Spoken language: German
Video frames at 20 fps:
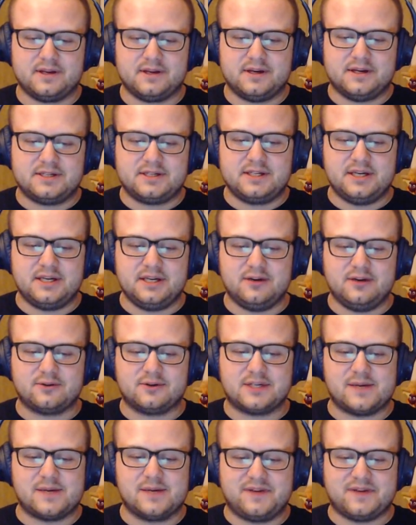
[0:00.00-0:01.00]
Trinken
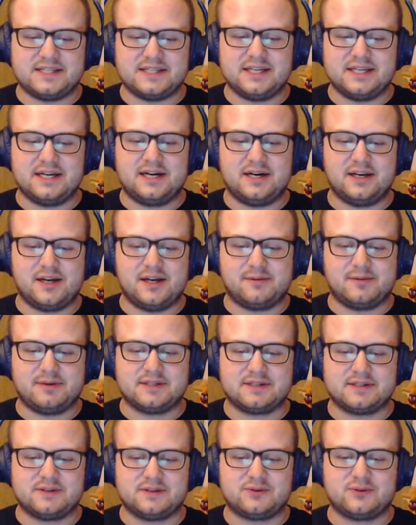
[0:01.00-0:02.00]
unter Wasserhahn, aber
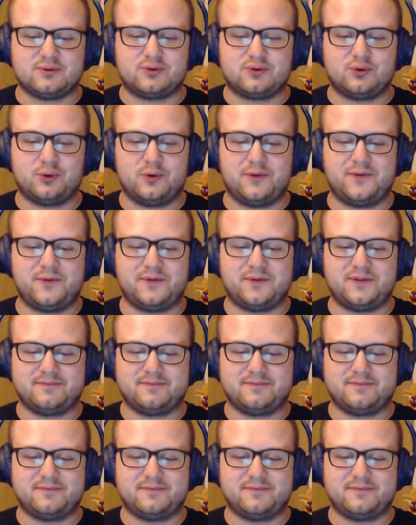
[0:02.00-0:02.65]
sind zu doof,